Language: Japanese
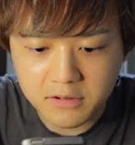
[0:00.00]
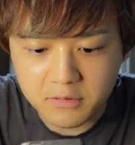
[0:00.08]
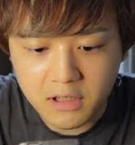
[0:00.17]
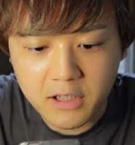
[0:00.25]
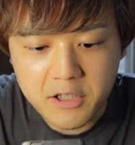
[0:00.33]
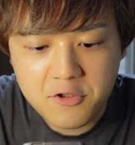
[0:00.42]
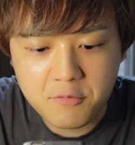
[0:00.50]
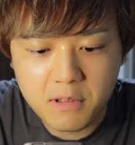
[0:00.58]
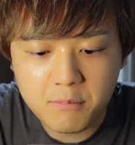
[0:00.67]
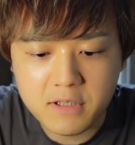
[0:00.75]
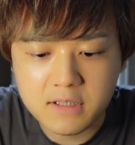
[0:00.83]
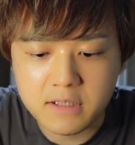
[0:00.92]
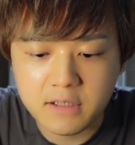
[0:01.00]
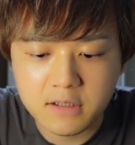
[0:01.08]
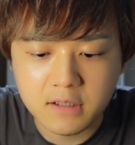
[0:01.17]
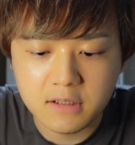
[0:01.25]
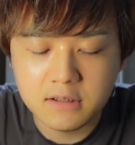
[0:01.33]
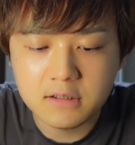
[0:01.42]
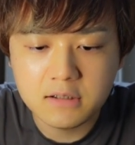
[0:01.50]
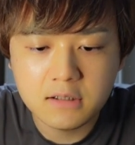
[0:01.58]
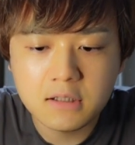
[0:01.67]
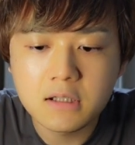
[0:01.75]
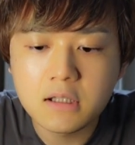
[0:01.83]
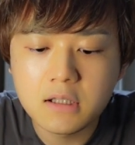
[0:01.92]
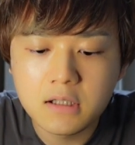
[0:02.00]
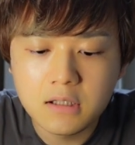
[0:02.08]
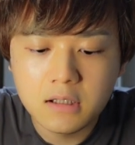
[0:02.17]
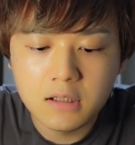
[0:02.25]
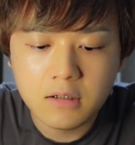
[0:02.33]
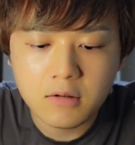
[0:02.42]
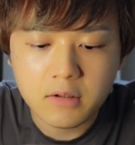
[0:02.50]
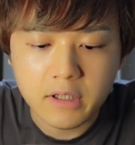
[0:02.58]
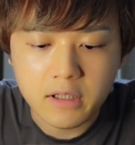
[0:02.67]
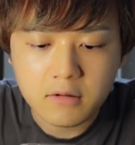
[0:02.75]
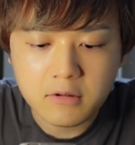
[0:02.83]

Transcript: けど、あ一応盤面最大か。OK。